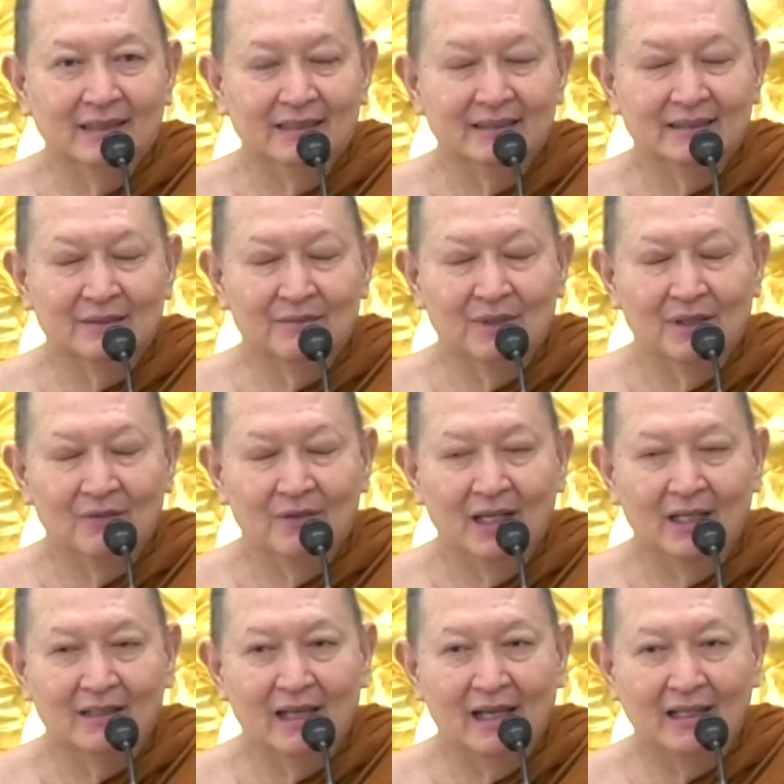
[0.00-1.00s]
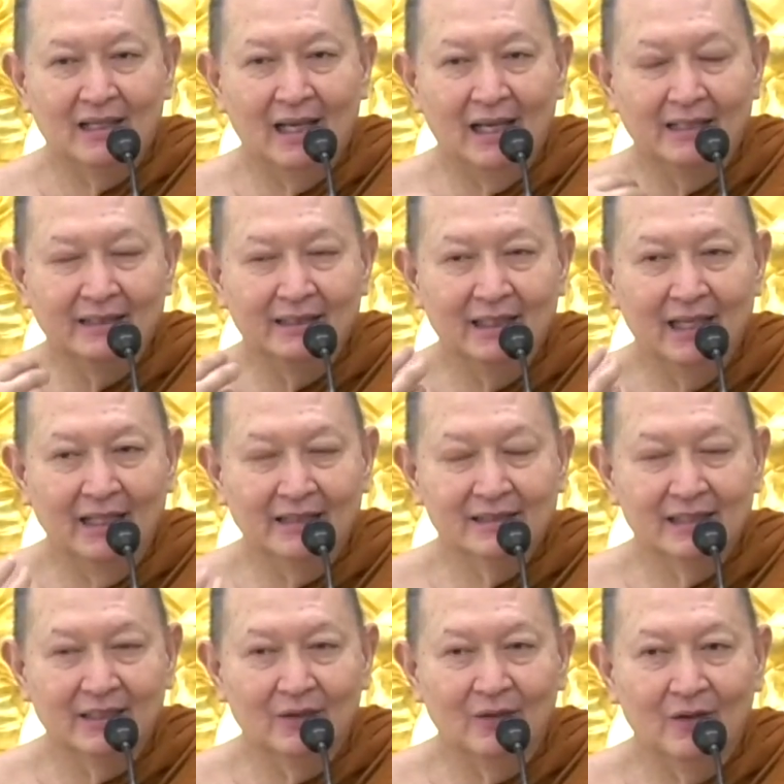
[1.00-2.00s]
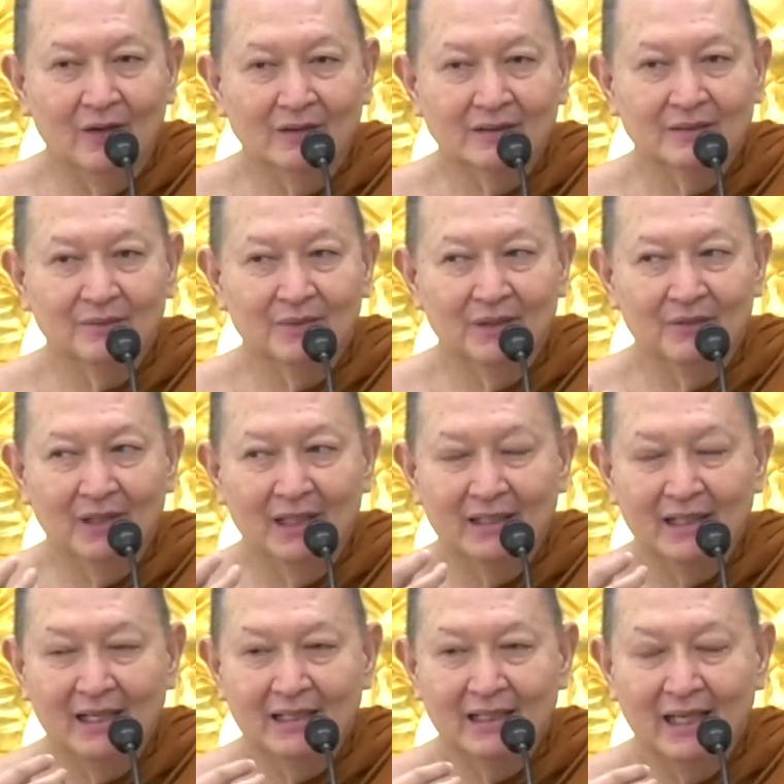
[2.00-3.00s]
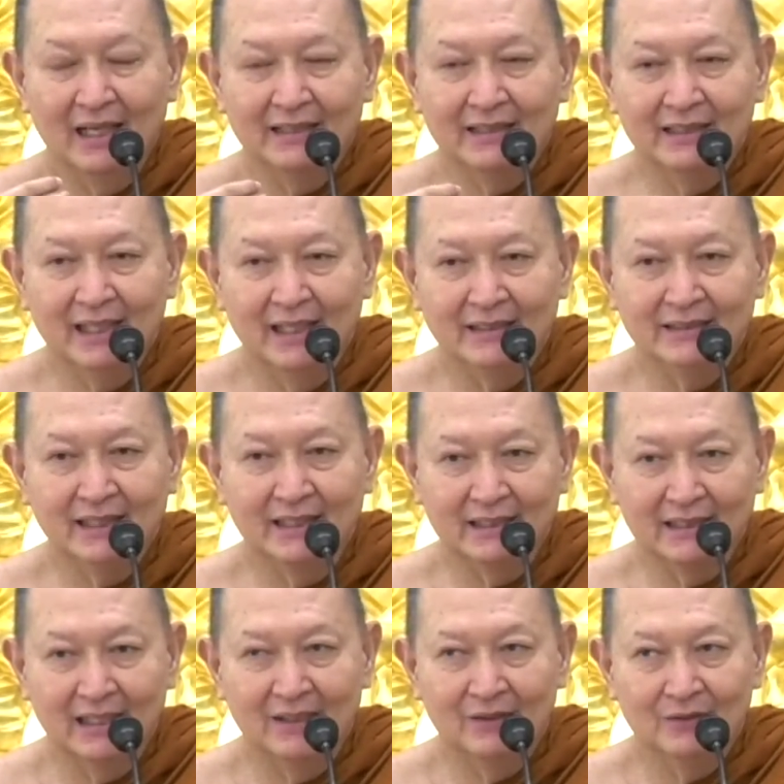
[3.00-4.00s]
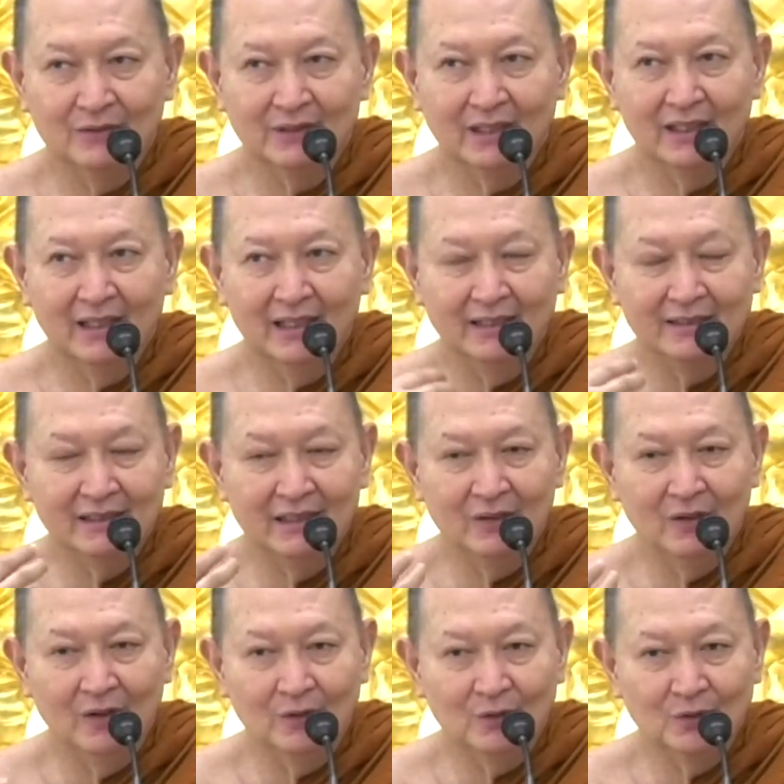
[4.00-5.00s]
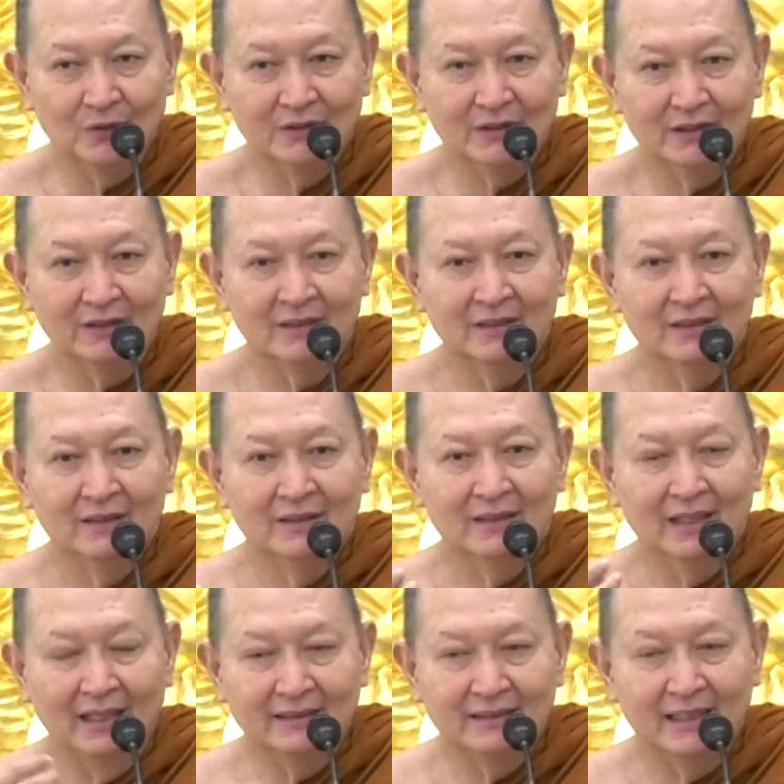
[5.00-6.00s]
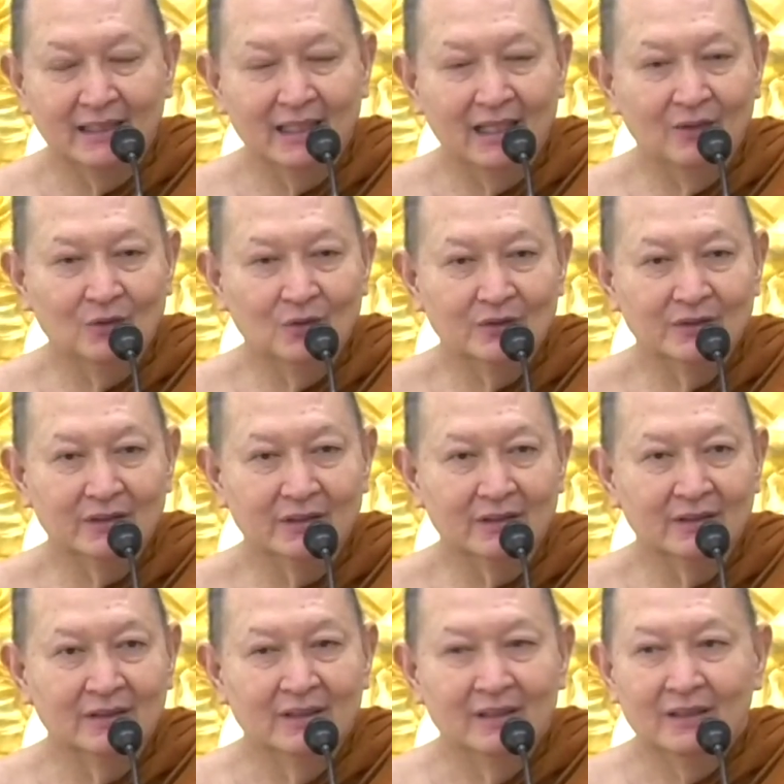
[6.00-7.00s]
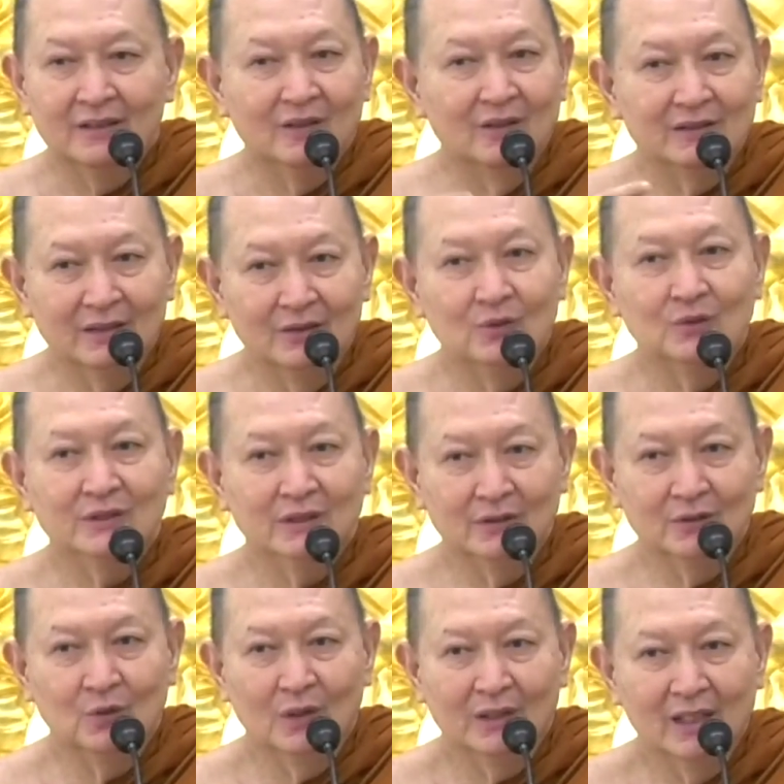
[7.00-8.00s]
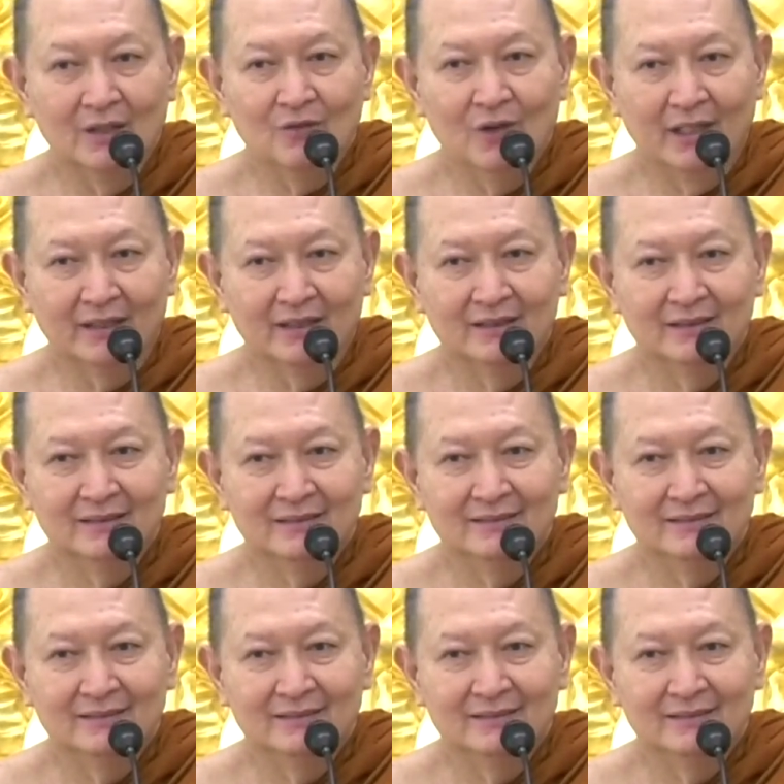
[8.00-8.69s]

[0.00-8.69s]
เช่นสภาวะร่างกายที่หายใจออกสภาวะร่างกายที่หายใจเข้า ถ้าหายใจออกรู้สึก หายใจเข้ารู้สึก ก็จะรู้สึกตัวทั้งวัน